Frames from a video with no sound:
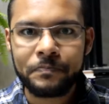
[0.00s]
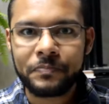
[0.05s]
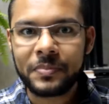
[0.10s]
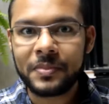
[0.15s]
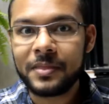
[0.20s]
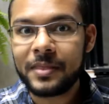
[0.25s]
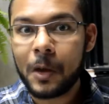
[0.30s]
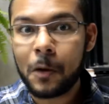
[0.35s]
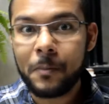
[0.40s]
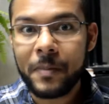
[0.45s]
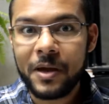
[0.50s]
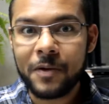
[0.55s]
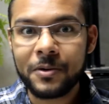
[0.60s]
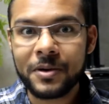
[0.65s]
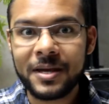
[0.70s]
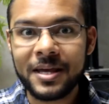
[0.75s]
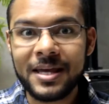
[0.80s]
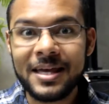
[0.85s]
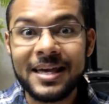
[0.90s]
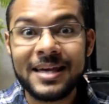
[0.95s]
Então, meio
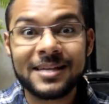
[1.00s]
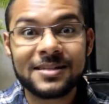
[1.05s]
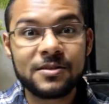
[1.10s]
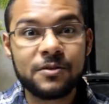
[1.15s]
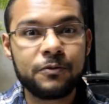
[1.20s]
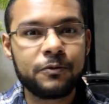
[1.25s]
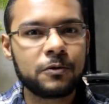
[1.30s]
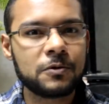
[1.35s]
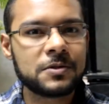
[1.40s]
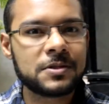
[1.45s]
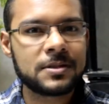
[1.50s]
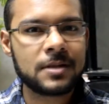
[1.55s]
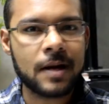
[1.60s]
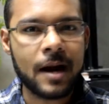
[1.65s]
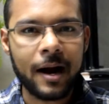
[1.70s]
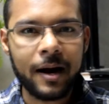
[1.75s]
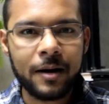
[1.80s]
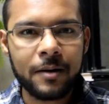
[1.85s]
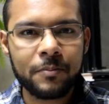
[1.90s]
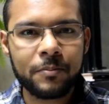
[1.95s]
que se
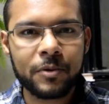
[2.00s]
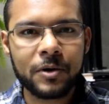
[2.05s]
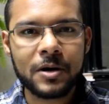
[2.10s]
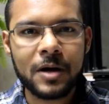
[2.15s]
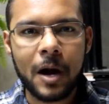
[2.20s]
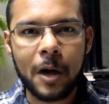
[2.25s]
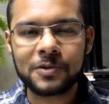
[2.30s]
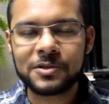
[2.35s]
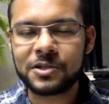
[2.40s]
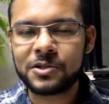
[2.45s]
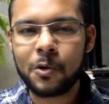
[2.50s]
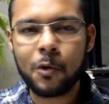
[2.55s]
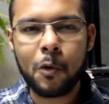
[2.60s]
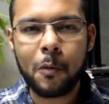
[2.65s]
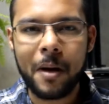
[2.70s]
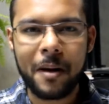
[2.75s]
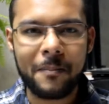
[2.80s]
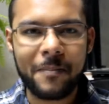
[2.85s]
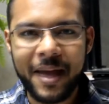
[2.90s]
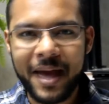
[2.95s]
frustrar por causa de
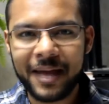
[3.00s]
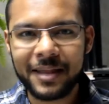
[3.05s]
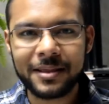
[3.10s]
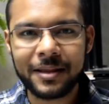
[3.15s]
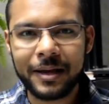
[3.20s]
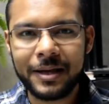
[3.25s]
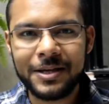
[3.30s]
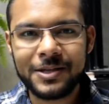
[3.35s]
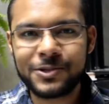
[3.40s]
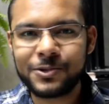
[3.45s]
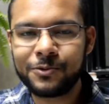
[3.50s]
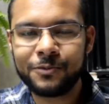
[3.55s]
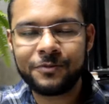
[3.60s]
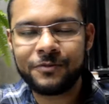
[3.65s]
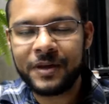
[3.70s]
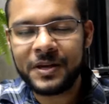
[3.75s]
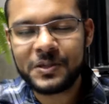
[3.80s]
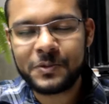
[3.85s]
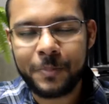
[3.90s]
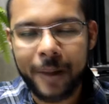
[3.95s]
alguma meta, isso
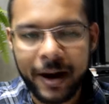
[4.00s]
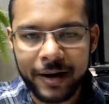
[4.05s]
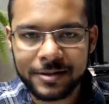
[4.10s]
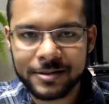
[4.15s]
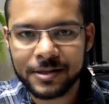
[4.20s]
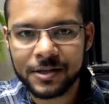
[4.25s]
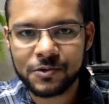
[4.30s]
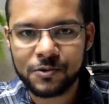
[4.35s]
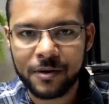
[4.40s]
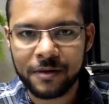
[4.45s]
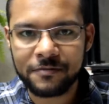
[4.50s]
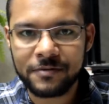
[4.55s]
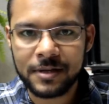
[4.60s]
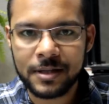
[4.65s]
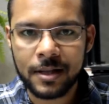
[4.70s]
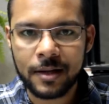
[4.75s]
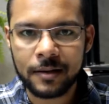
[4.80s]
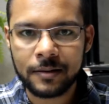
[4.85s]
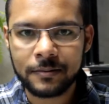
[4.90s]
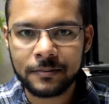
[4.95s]
fez parte da sua
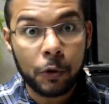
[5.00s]
vida.